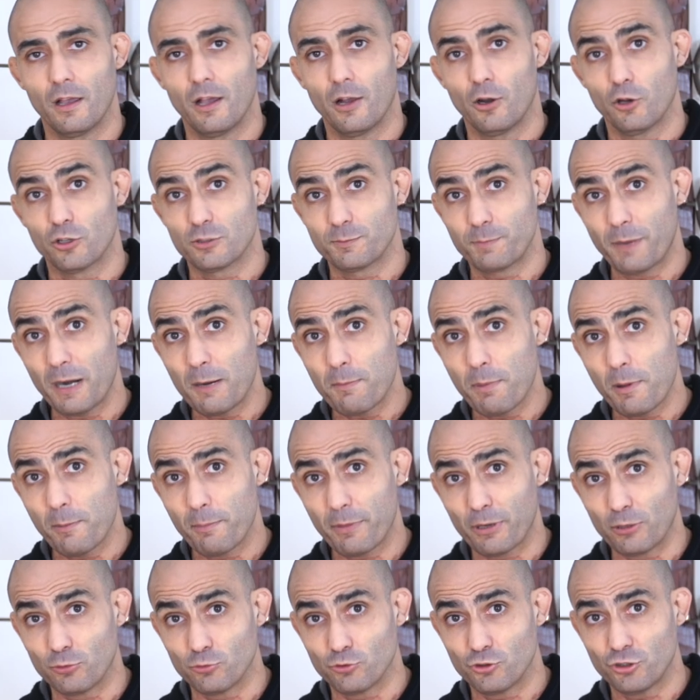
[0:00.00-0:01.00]
Lo spray
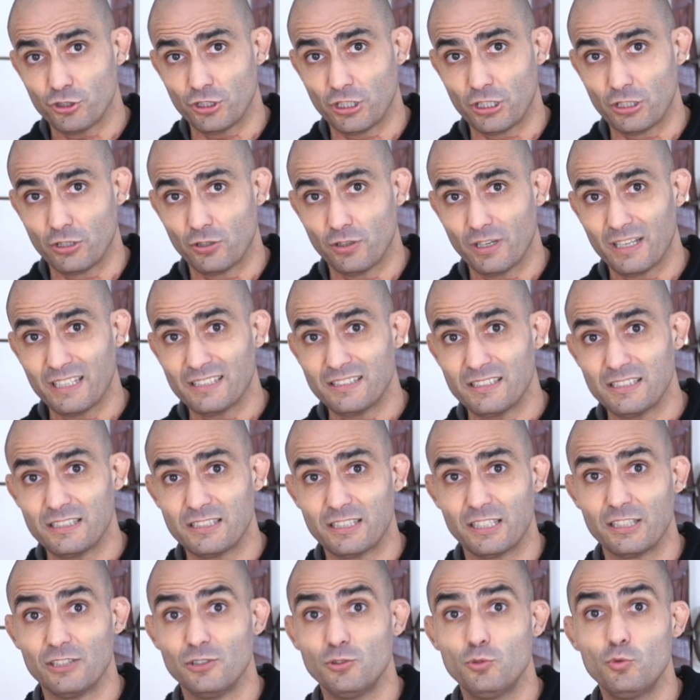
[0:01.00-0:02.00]
peperoncino
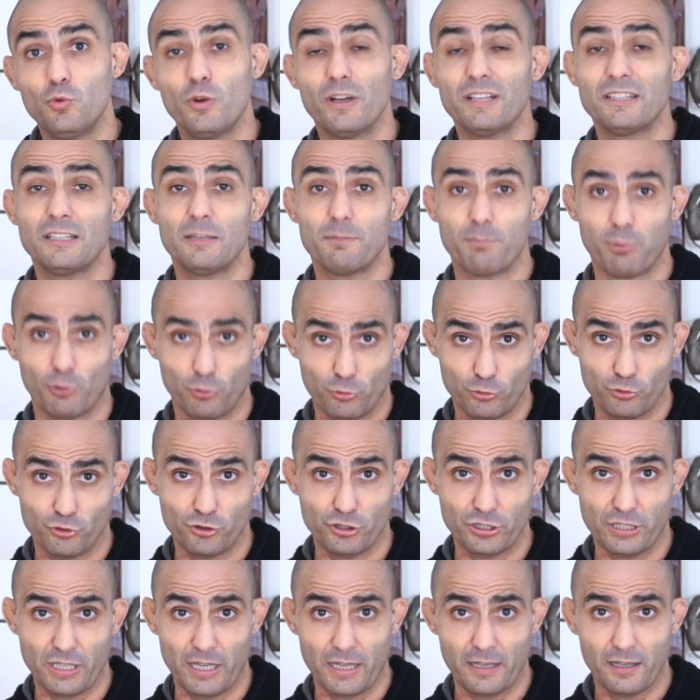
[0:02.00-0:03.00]
esiste in due
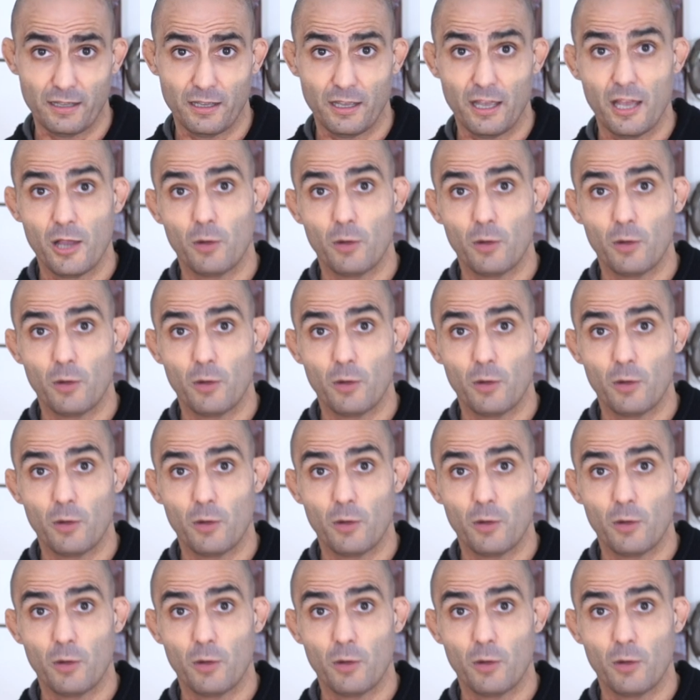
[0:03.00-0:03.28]
tipologie.